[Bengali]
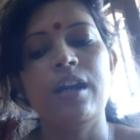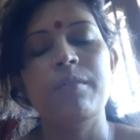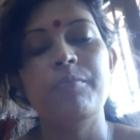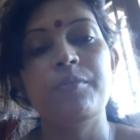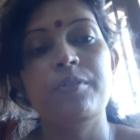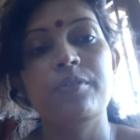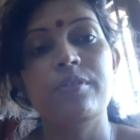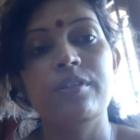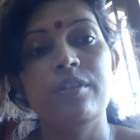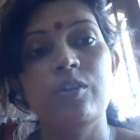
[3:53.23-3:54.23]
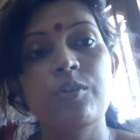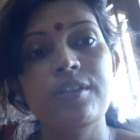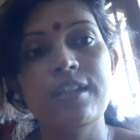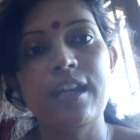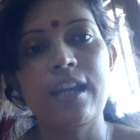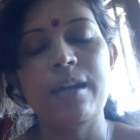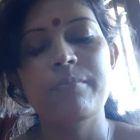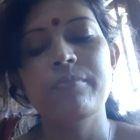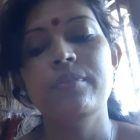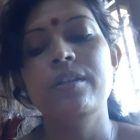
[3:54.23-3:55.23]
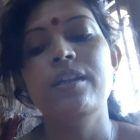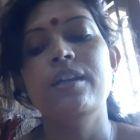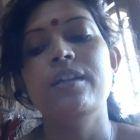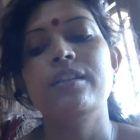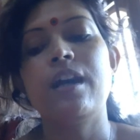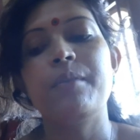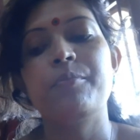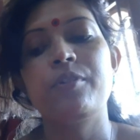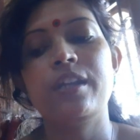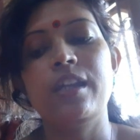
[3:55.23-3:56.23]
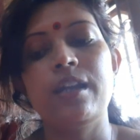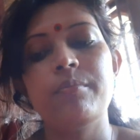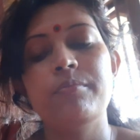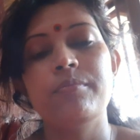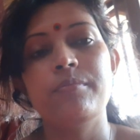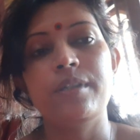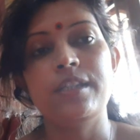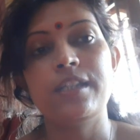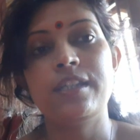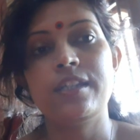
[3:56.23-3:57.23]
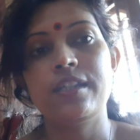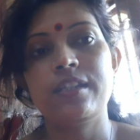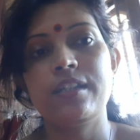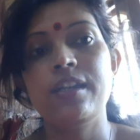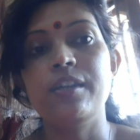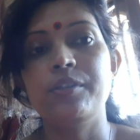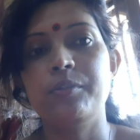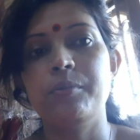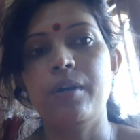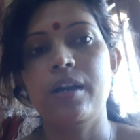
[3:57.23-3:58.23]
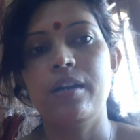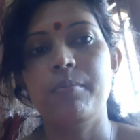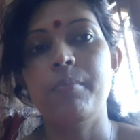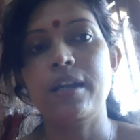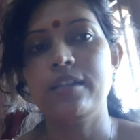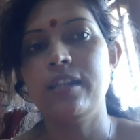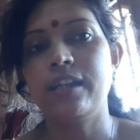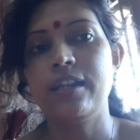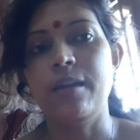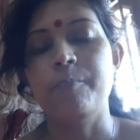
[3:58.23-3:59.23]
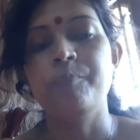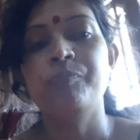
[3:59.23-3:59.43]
তারপর লস্যি খেলাম তারপর খেলাম যে খিরতুয়া বাটি থাকে না